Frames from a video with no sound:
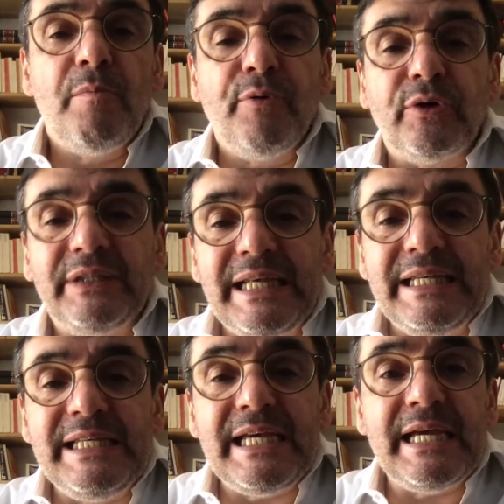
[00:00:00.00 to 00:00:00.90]
pour
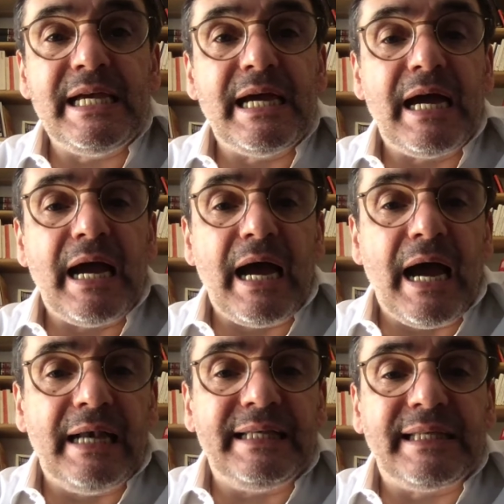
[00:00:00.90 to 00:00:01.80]
dénier
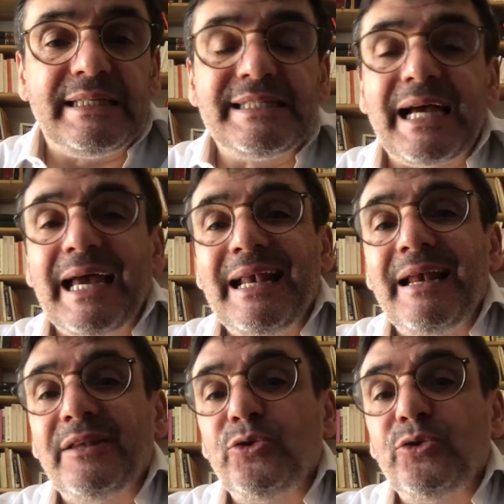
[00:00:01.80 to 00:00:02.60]
à l'État d'Israël